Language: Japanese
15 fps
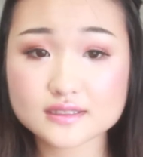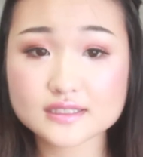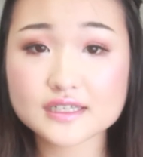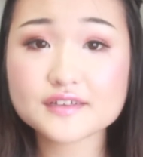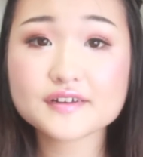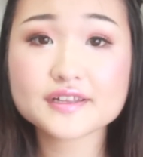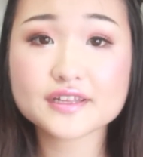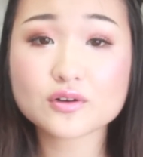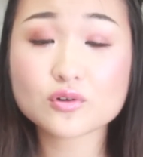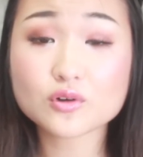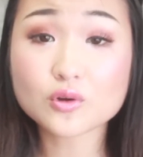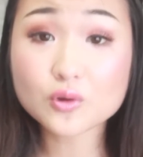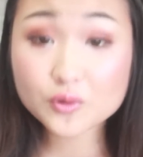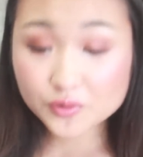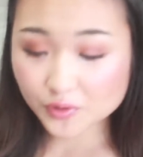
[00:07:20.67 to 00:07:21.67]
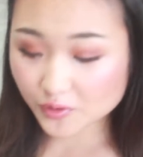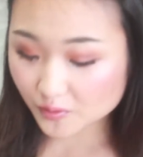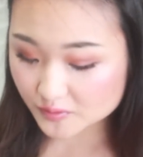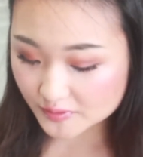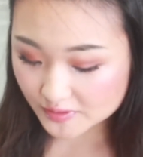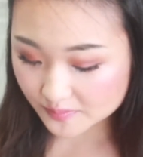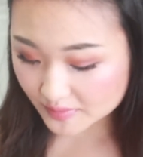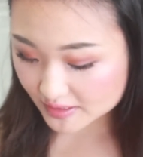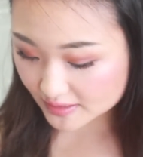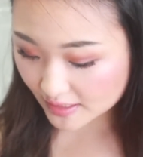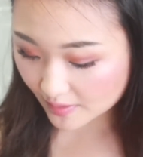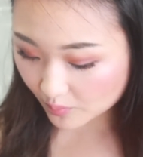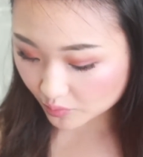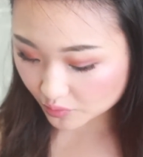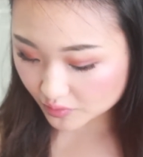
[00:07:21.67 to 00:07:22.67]
次はねこれ本当におすすめし
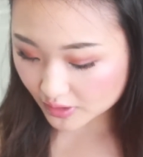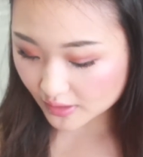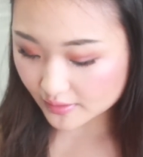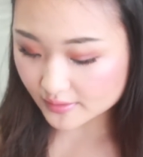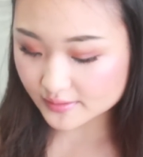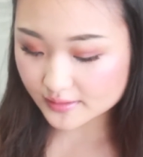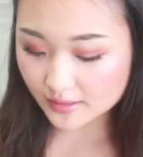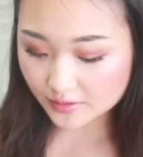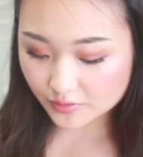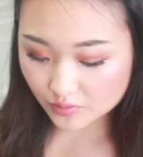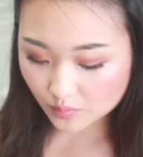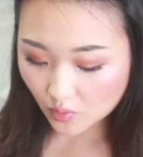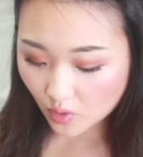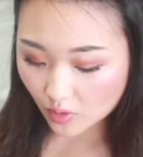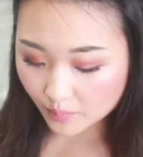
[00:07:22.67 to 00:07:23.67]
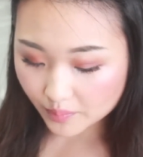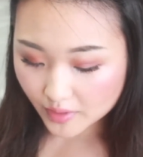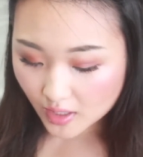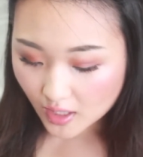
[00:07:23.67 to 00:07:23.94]
たいものなんですけれども